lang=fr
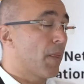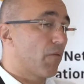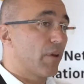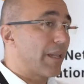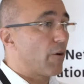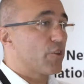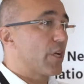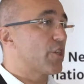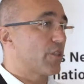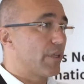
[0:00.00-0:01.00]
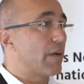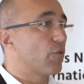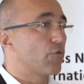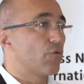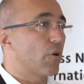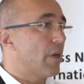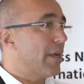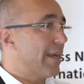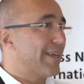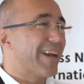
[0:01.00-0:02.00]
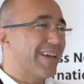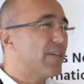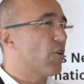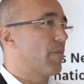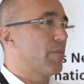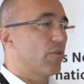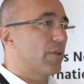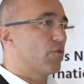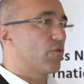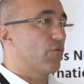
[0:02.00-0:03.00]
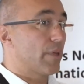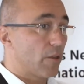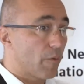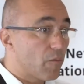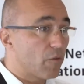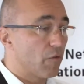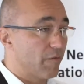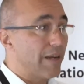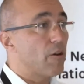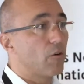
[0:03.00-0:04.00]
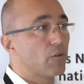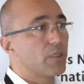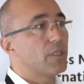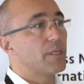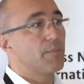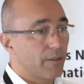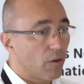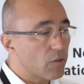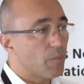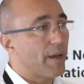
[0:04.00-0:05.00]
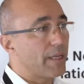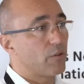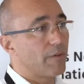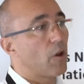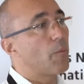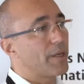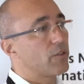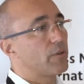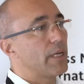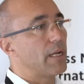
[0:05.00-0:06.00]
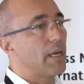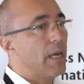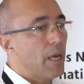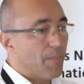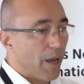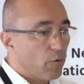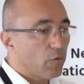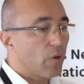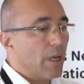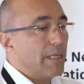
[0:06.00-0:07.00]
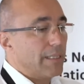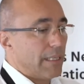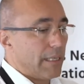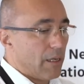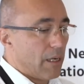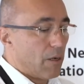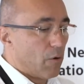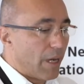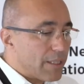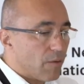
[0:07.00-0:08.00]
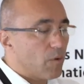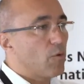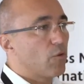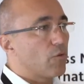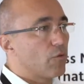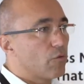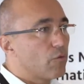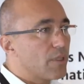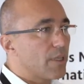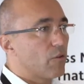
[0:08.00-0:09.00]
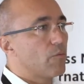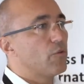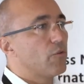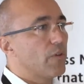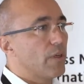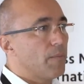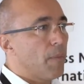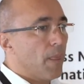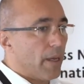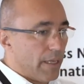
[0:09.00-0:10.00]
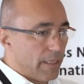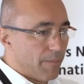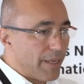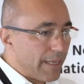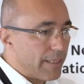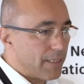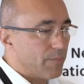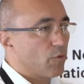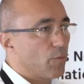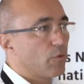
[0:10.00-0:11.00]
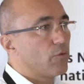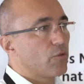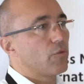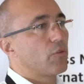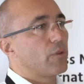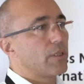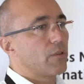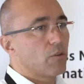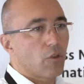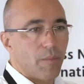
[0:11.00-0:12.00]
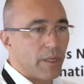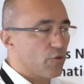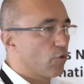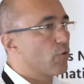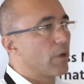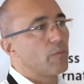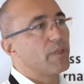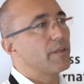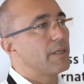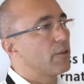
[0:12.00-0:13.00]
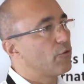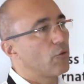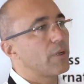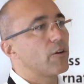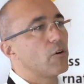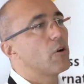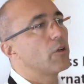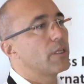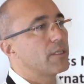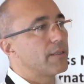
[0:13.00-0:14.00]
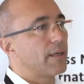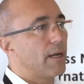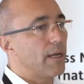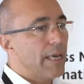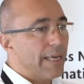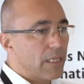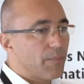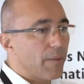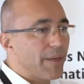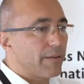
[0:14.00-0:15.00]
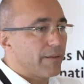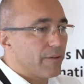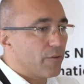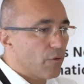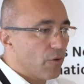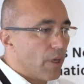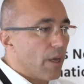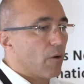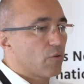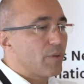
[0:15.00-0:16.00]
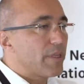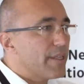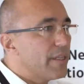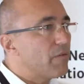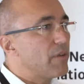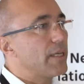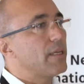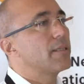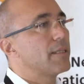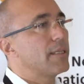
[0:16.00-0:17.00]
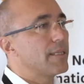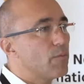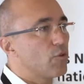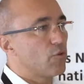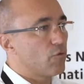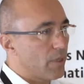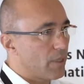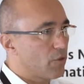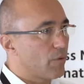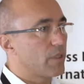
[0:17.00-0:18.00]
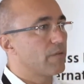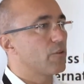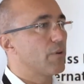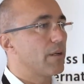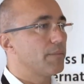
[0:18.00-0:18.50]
En fait, la recherche, c'est une aventure et il y a énormément d'émotions, il y a énormément de valeurs aussi qui transparaissent, de valeurs personnelles. Par contre, c'est le rassemblement de toute cette communauté et des mécanismes de production de connaissances, comme les journaux à comité de lecture, les colloques, etc., qui permettent de ensuite niveler ces émotions qui sont individuelles.